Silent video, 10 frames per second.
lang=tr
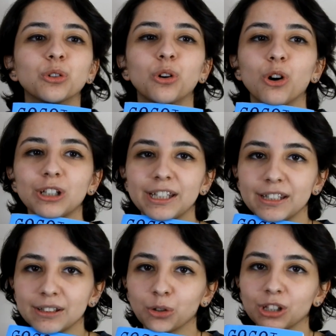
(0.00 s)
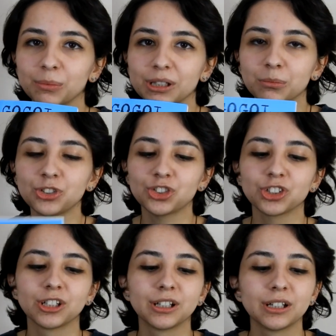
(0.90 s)
Gorki'nin de
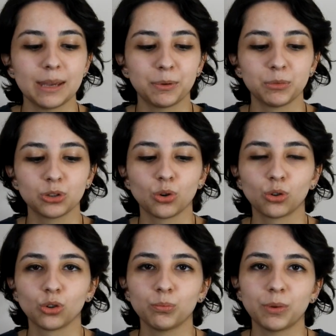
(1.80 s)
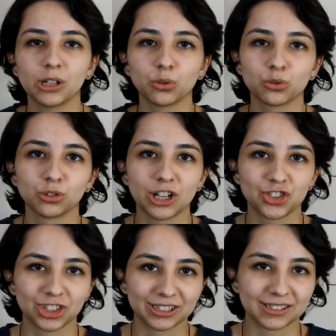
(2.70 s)
olabilirmiş. Hepimiz Google'un paltosundan
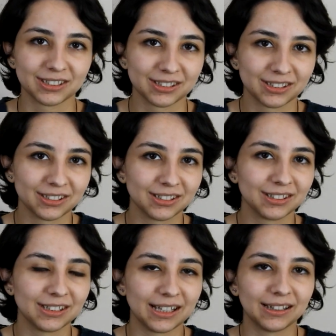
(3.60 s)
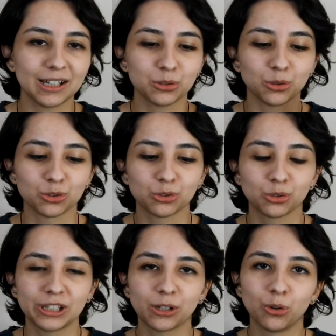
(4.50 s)
çıktık denilen söz.
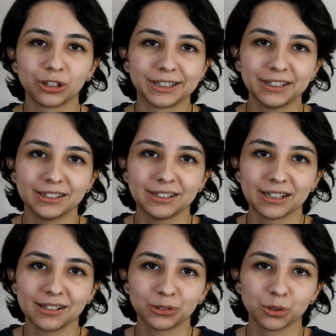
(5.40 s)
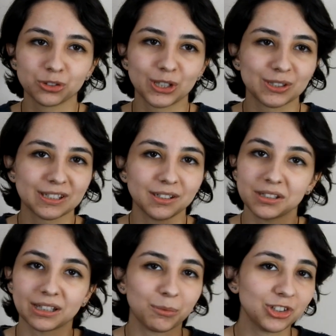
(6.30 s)
Ya Gorki'nin ya
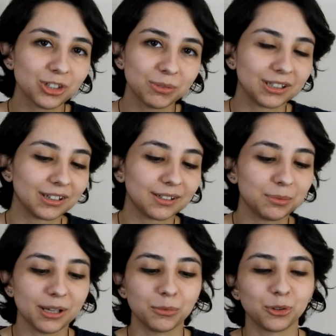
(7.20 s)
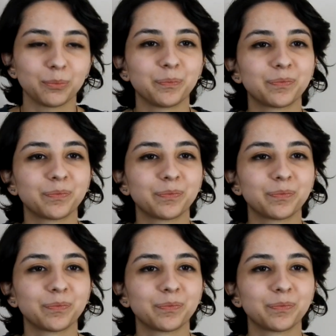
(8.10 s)
Dostoyevski'nin ya da başka birinindir ya bilemiyorum. Bence